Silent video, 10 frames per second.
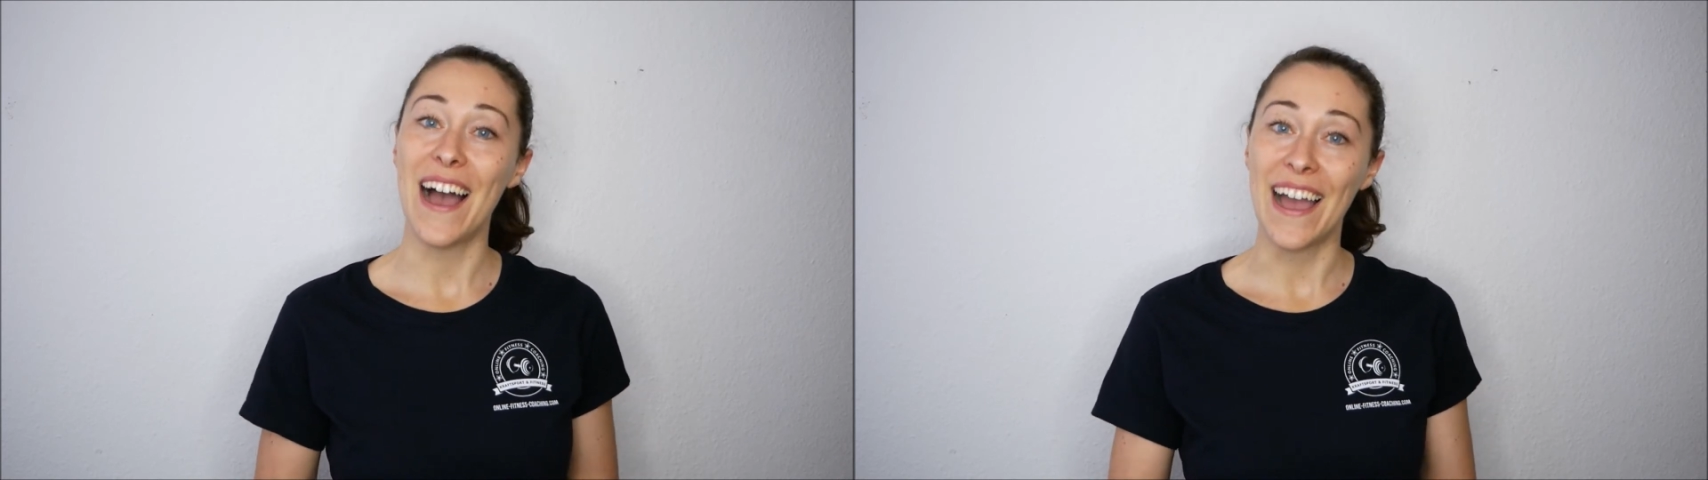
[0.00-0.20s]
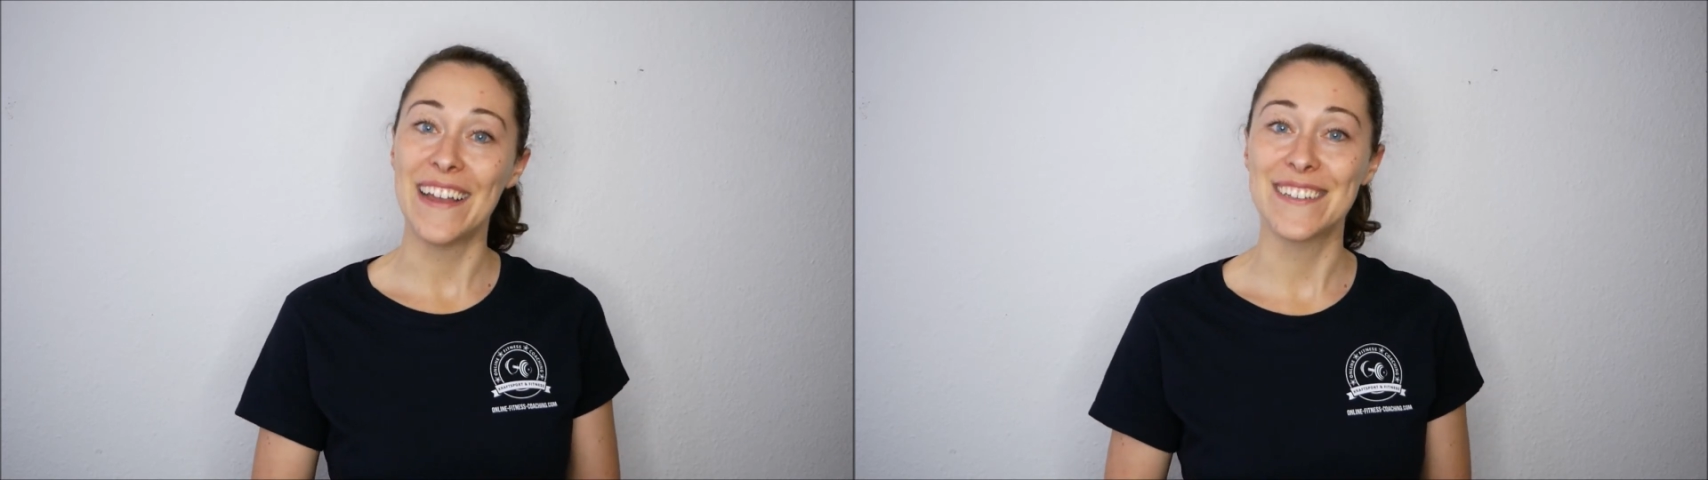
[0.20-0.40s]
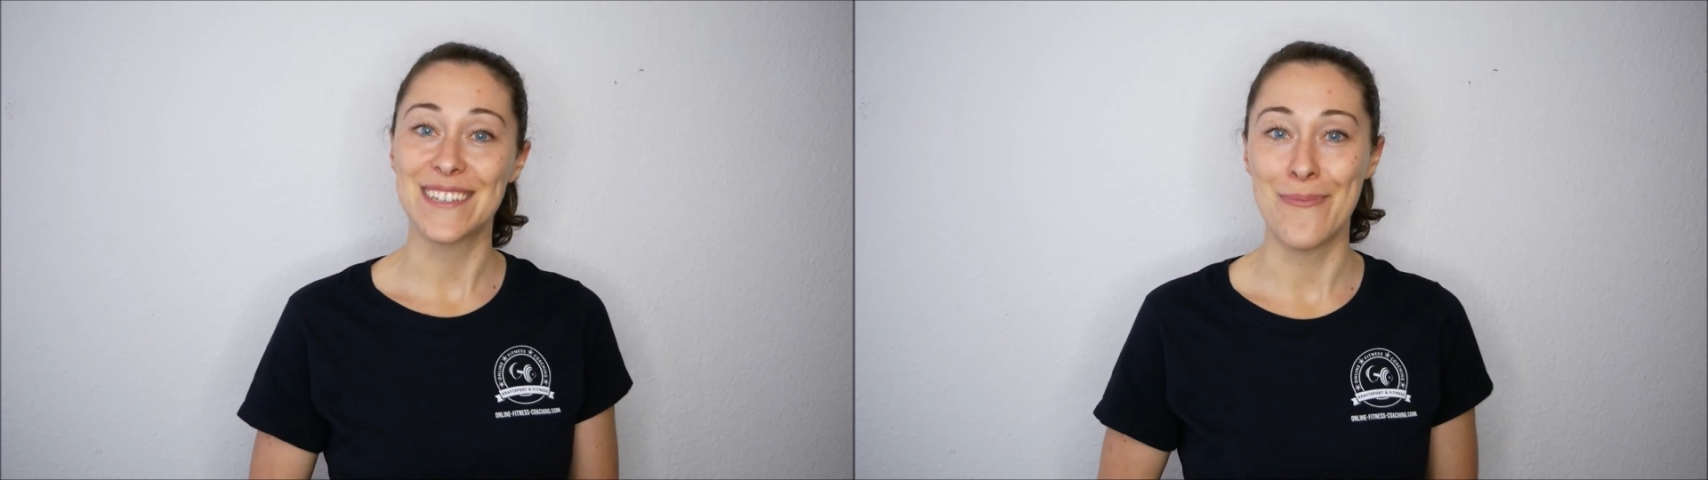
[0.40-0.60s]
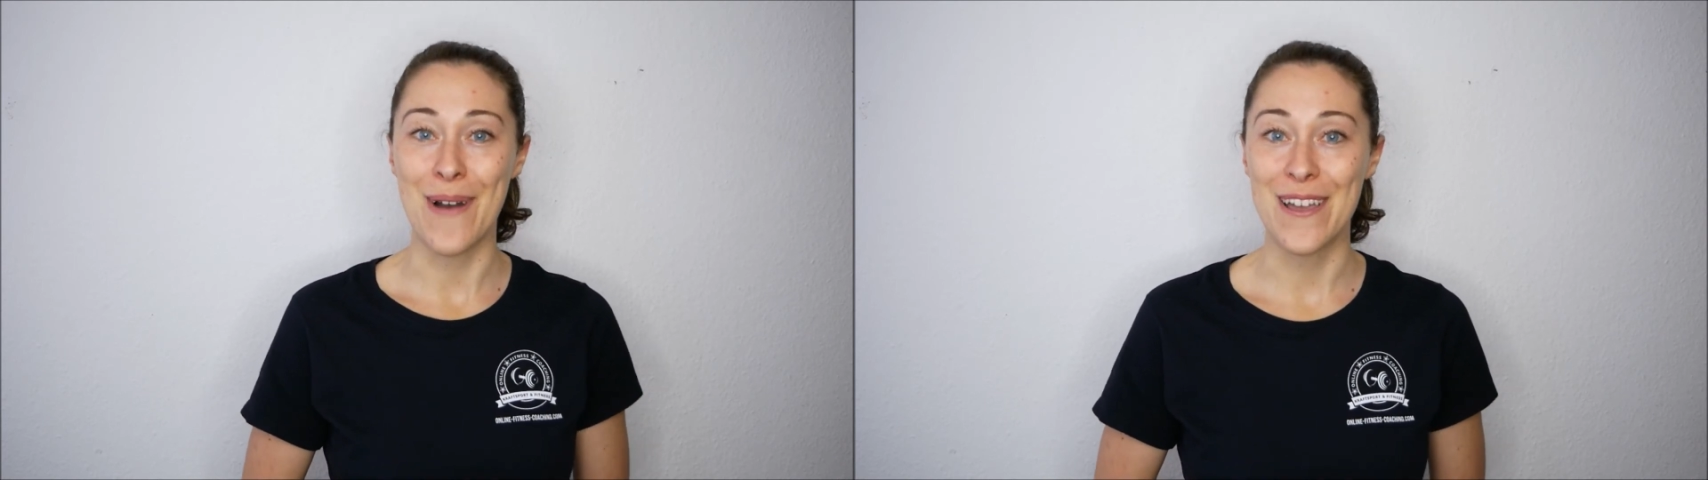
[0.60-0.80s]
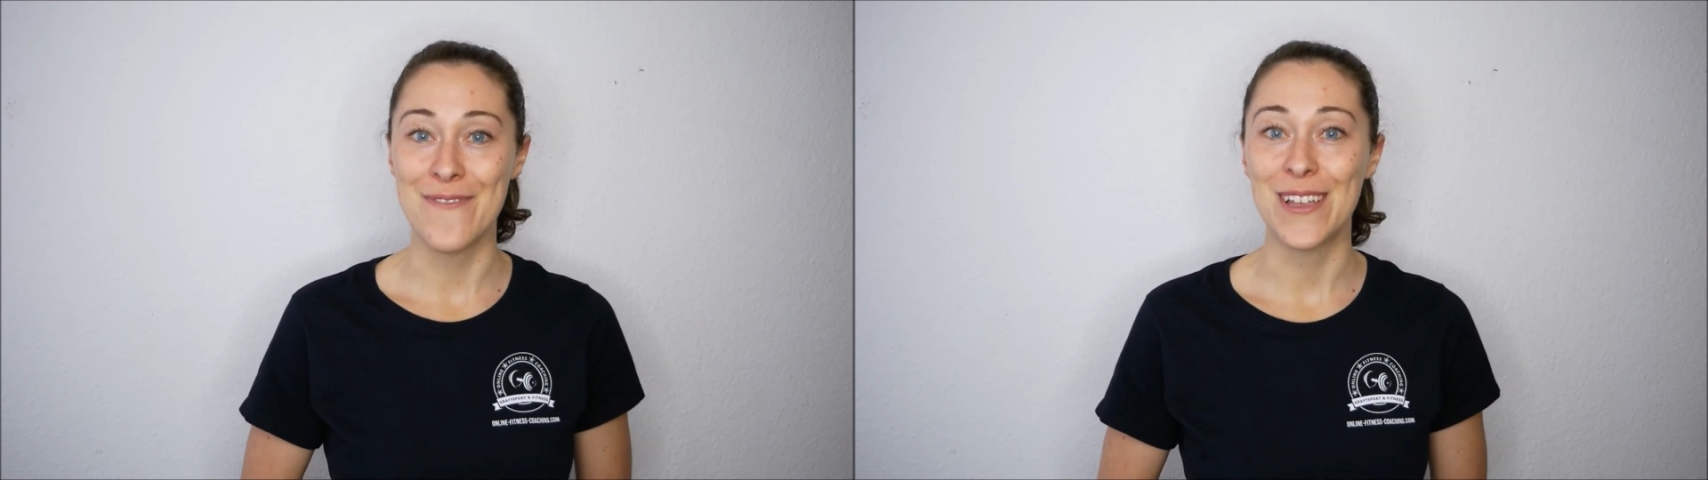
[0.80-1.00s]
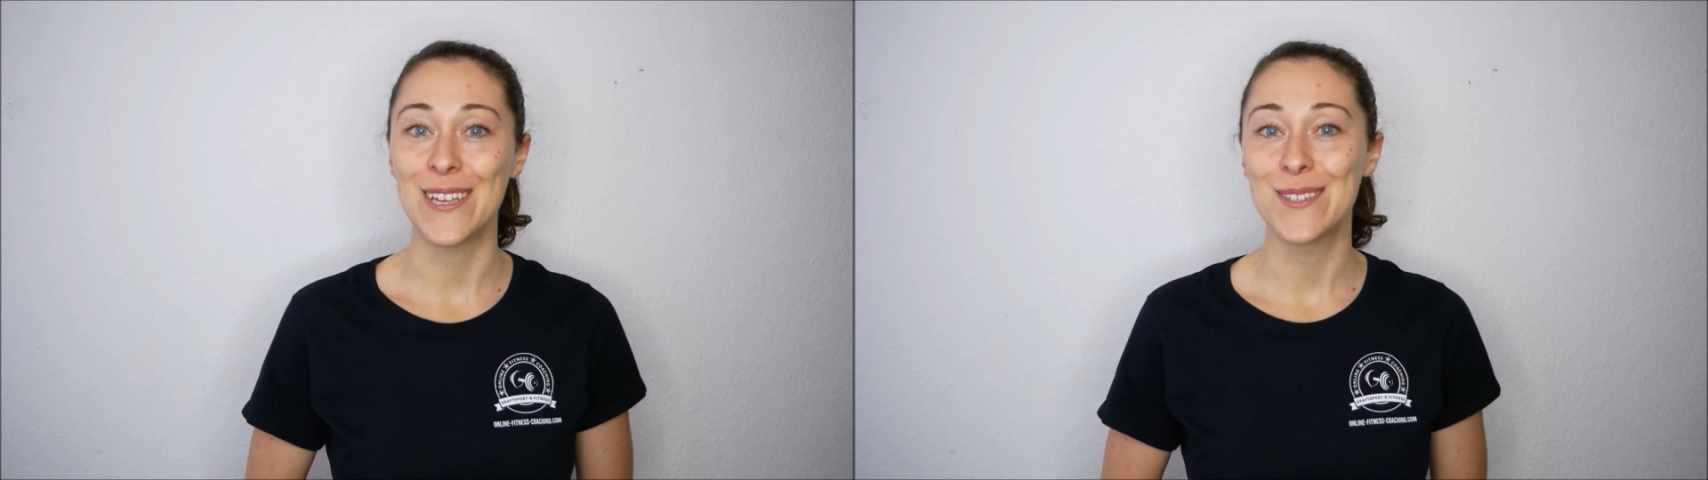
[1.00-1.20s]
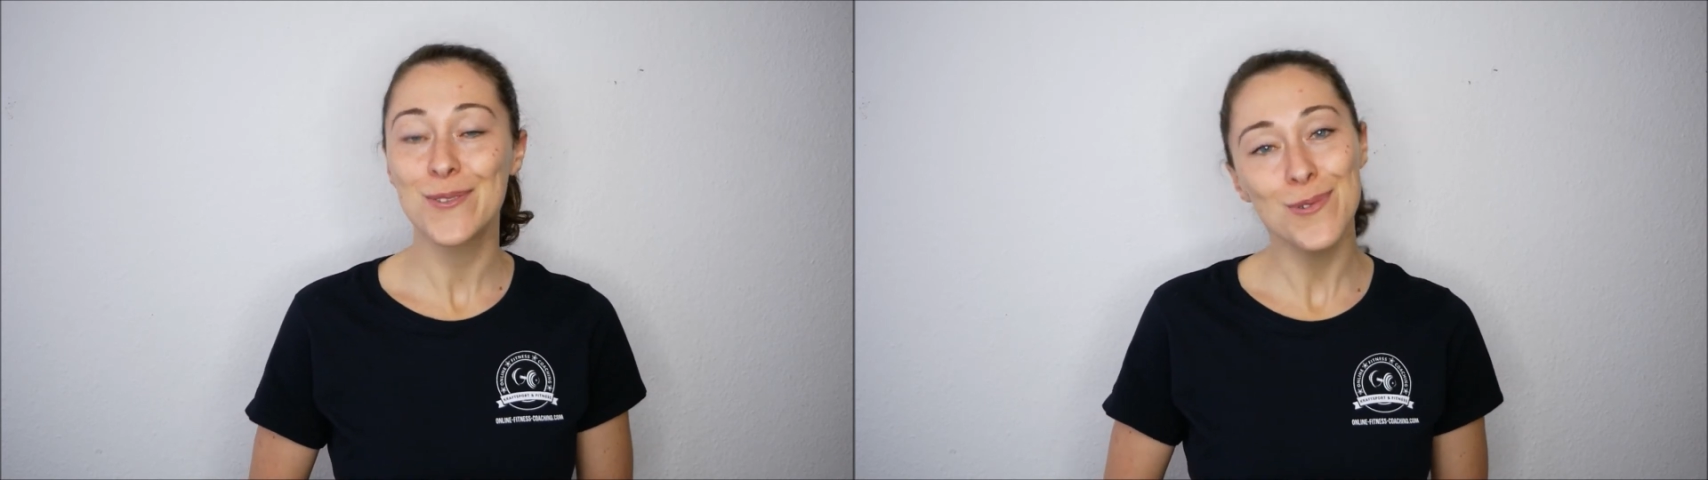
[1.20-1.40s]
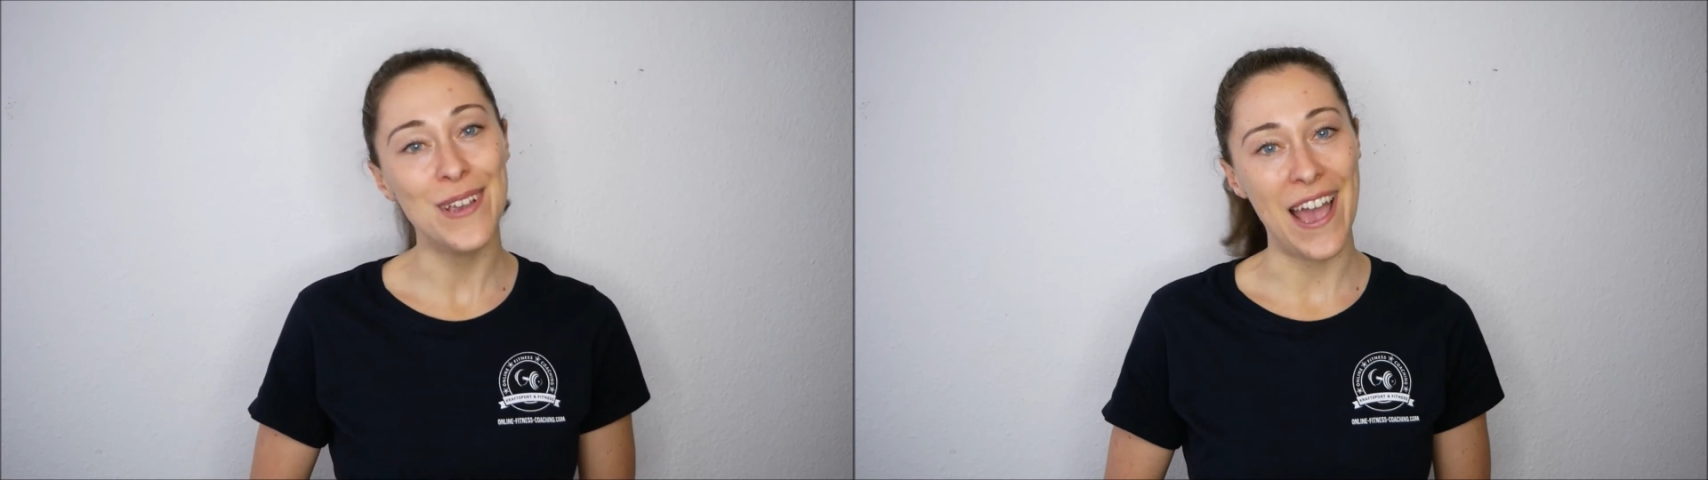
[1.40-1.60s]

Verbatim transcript: eines dabei, welches du